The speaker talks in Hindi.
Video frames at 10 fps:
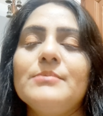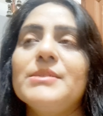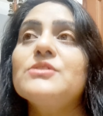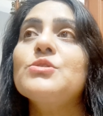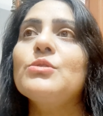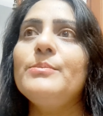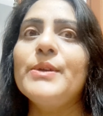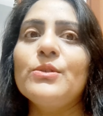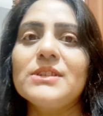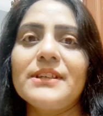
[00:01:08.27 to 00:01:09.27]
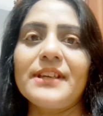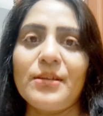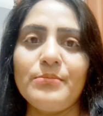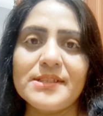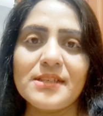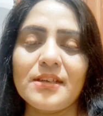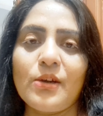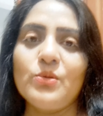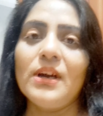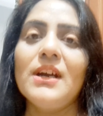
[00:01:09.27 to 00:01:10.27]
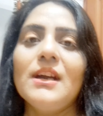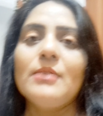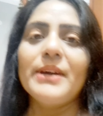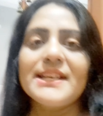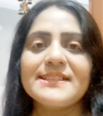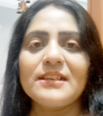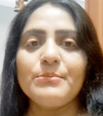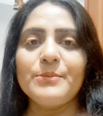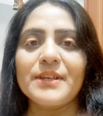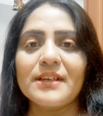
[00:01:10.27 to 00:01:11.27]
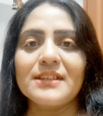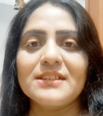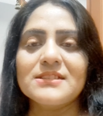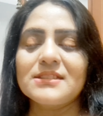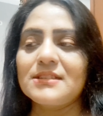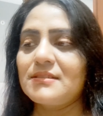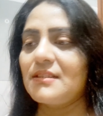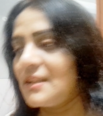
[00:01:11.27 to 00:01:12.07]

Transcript: मतलब छोले भिगोते टाइम में से क्या हुआ बड़े से डब्बे में रखे थे जैसे